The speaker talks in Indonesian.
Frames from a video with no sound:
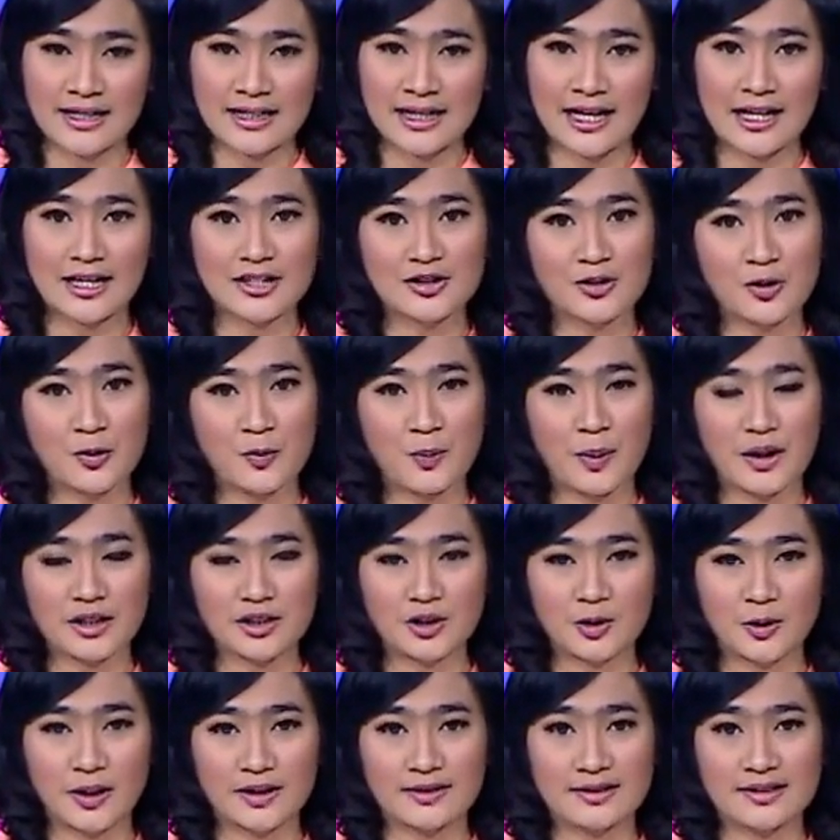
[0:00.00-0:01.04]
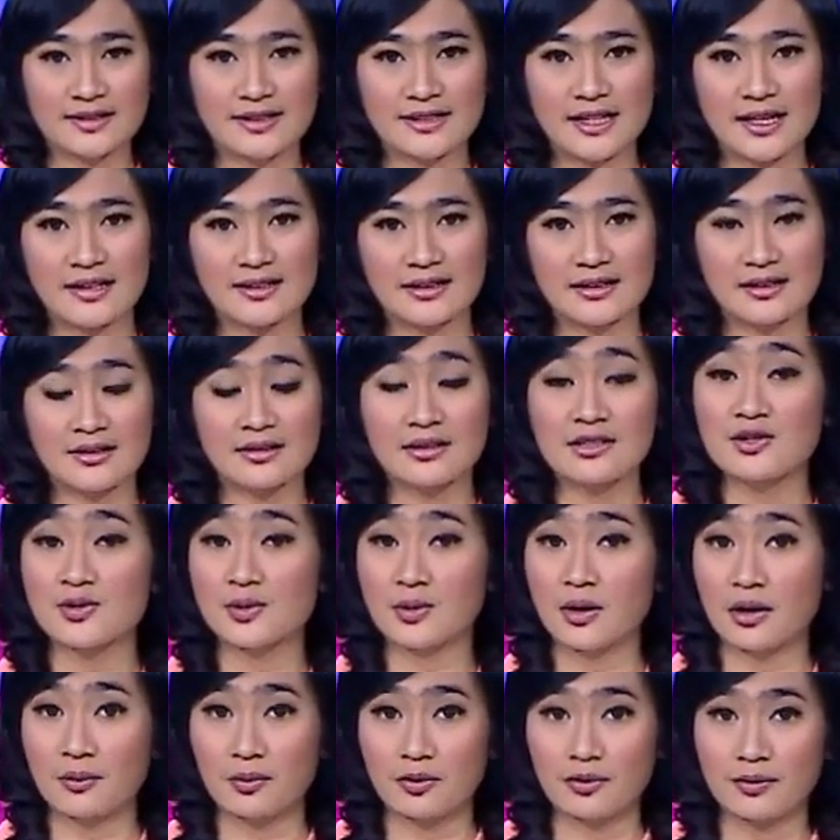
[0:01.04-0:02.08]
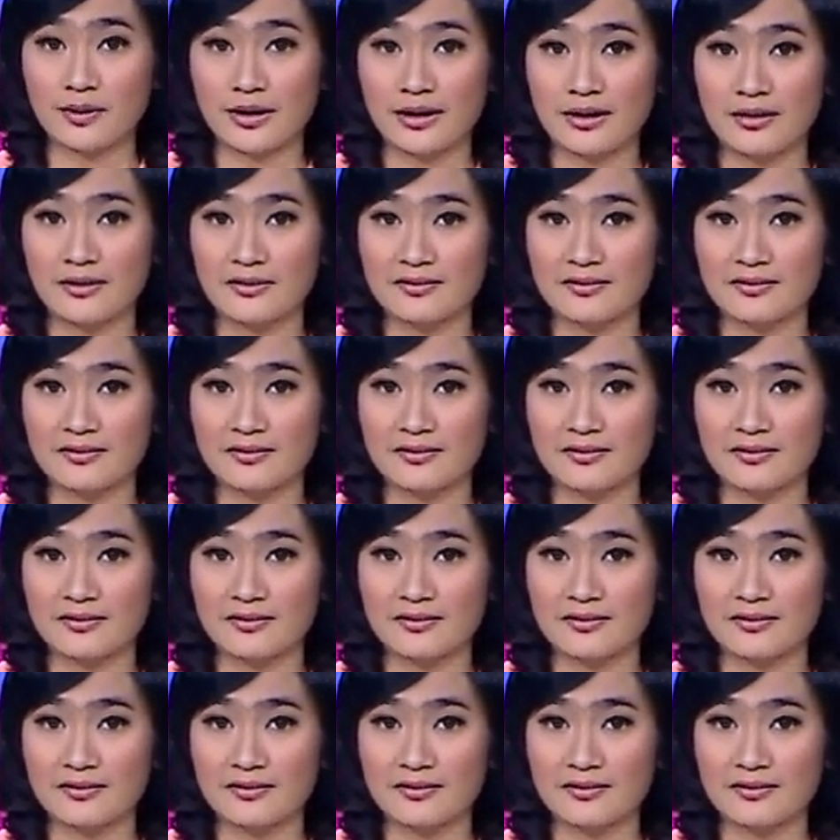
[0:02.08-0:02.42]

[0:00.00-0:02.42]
Hal serupa juga terjadi di Sukabumi.